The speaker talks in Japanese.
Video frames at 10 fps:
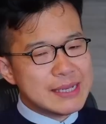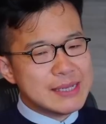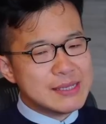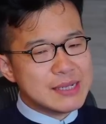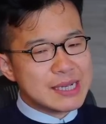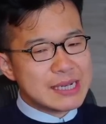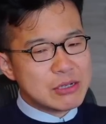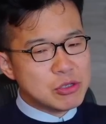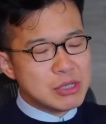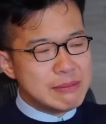係するから
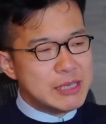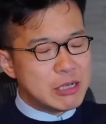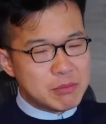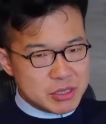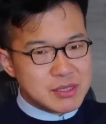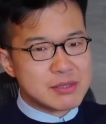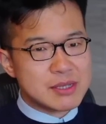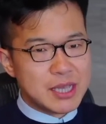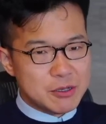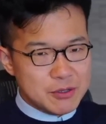こそ意味を持つっ
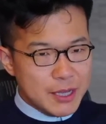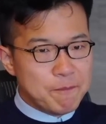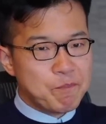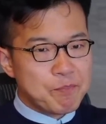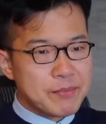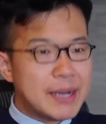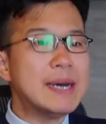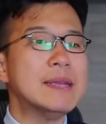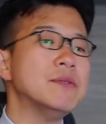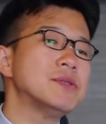ていうね、
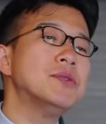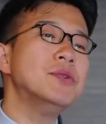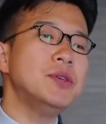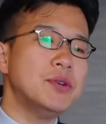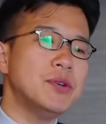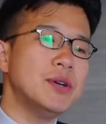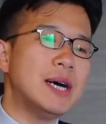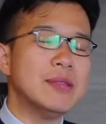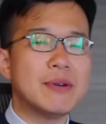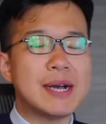そういう考
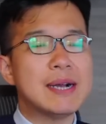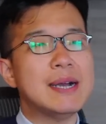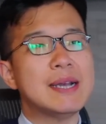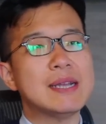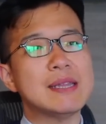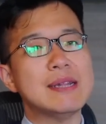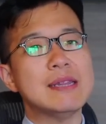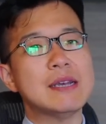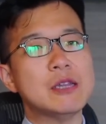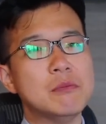え方な
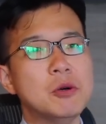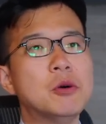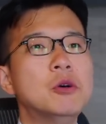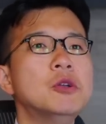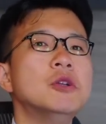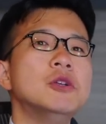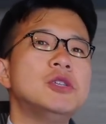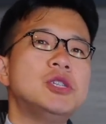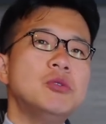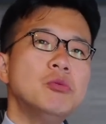んだけども、
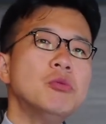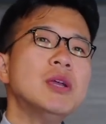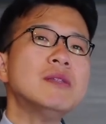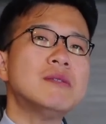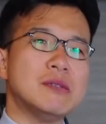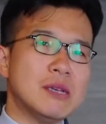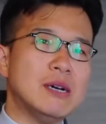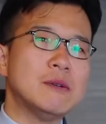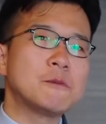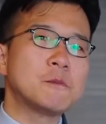仕事だって
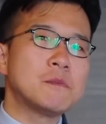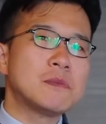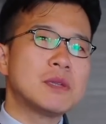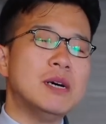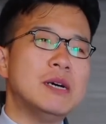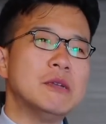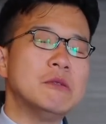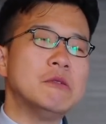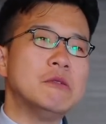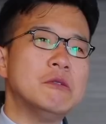さ、
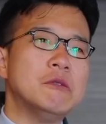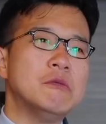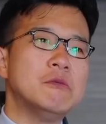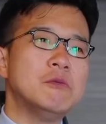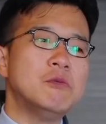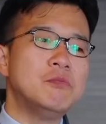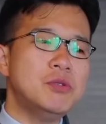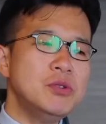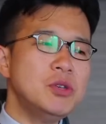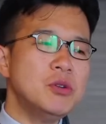
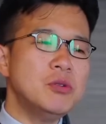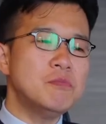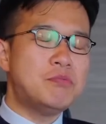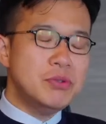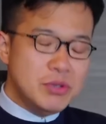分業